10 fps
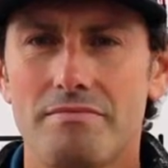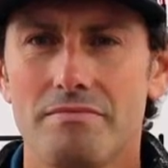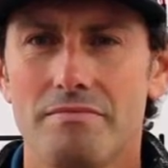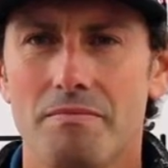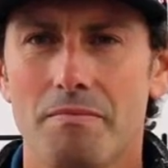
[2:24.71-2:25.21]

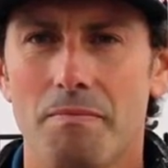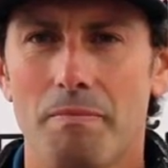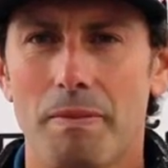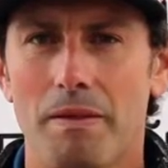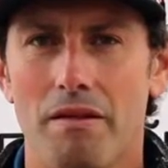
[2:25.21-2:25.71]
ir
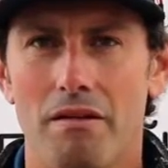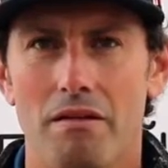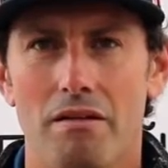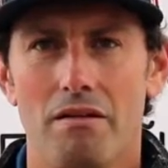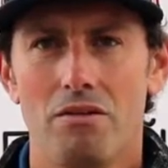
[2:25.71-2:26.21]

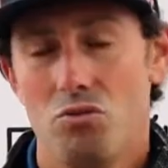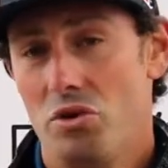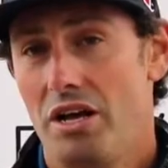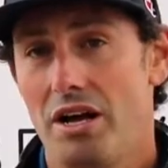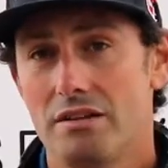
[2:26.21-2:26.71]
a
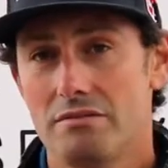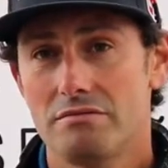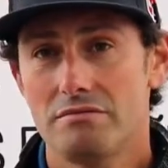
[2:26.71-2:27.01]
Única